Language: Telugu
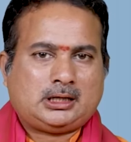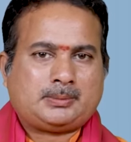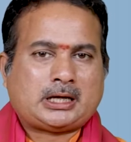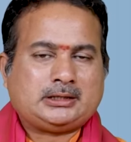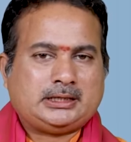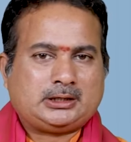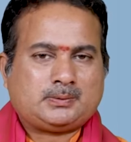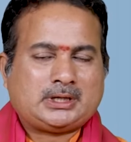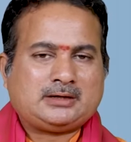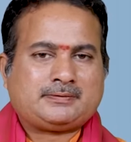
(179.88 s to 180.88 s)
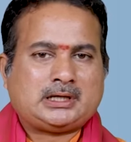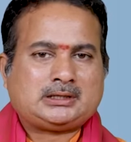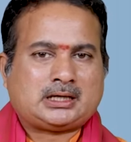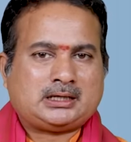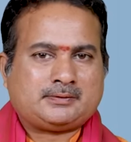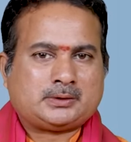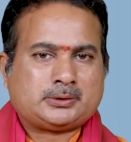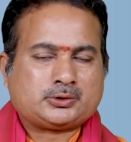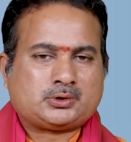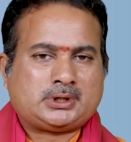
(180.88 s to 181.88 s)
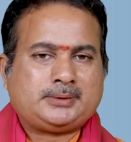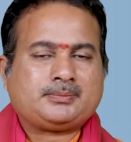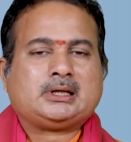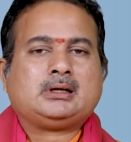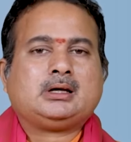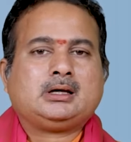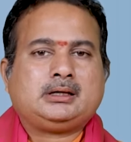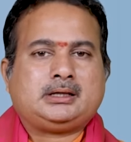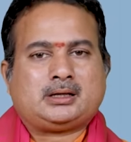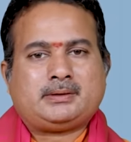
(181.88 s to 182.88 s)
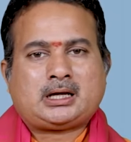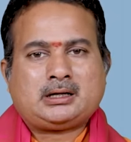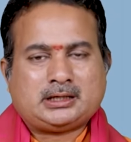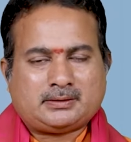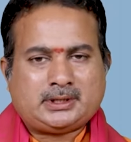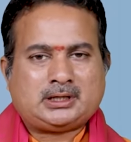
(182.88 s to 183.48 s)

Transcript: ఇప్పుడు అది ఎటువంటి ఫలితాన్ని ఇవ్వబోతుంది ఇరవై ఆరు ఇరవై